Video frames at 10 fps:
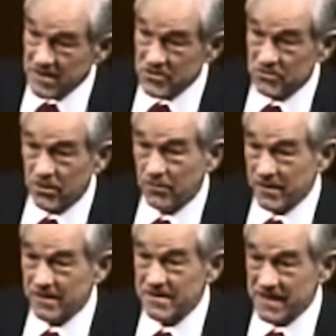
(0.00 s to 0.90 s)
রন
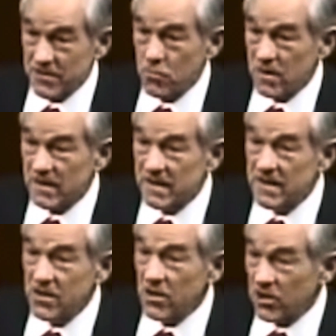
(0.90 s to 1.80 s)
পল এই কথা বলেছিলেন
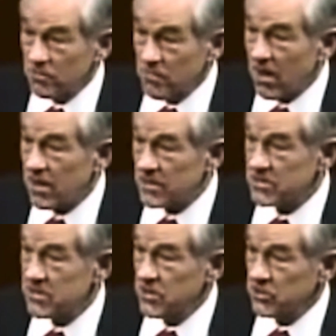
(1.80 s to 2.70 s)
কংগ্রেস
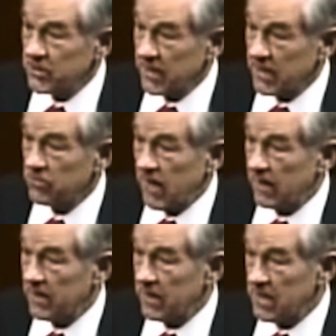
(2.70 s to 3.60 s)
দাঁড়িয়ে
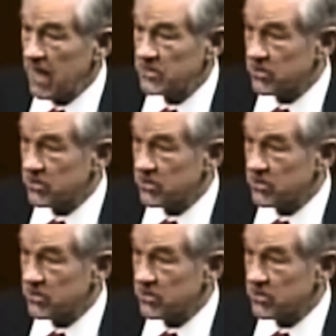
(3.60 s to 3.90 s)
এমনকি